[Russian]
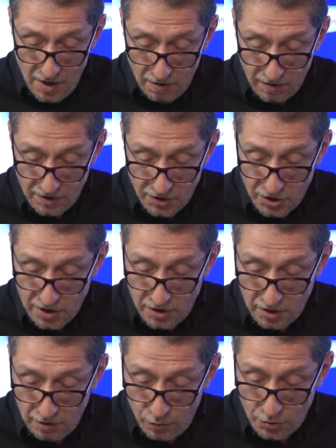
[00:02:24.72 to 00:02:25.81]
в отношении
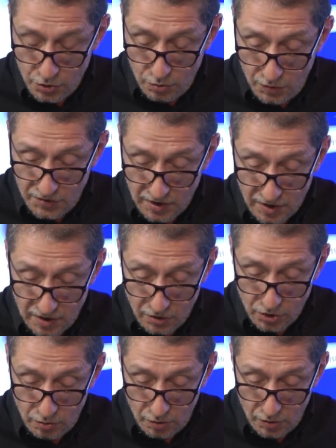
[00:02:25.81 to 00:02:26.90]
того, что он сказал,
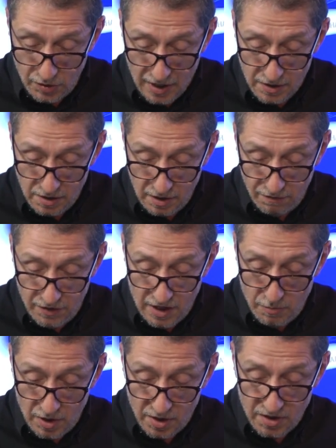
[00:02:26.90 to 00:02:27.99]
что дайте нам
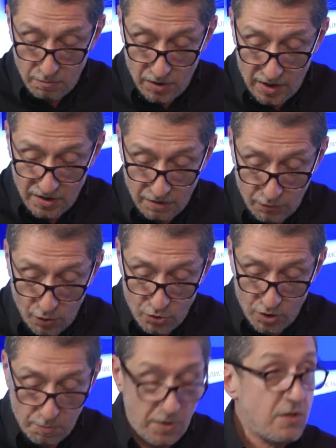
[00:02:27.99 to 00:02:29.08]
время разобраться в том,
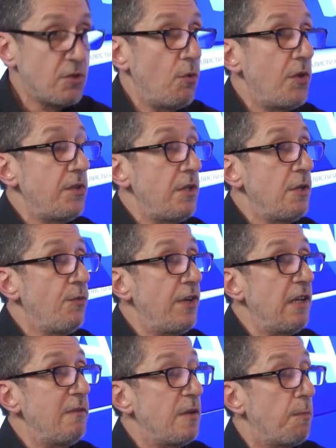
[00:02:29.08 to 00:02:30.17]
что происходит, и
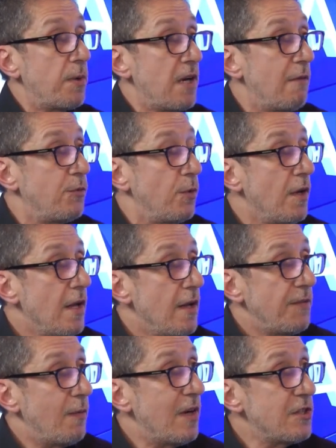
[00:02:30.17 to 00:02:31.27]
выявить правду.
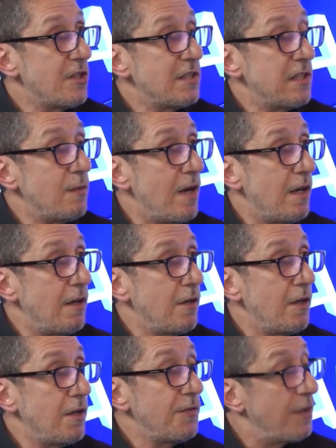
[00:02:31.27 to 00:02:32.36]
На ваших словах,
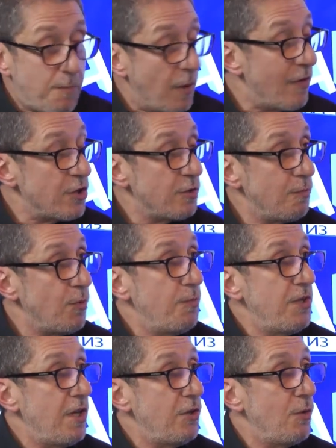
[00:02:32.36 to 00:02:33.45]
э, по вашему
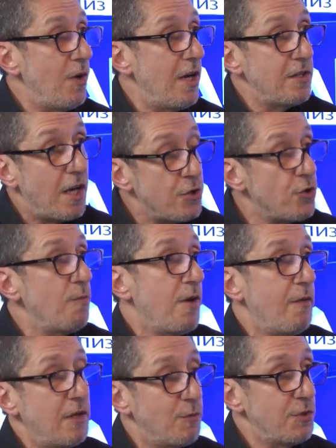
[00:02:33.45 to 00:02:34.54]
мнению, это о чем
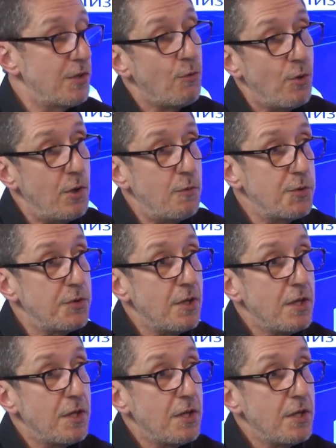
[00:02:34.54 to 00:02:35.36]
говорит вот такое вот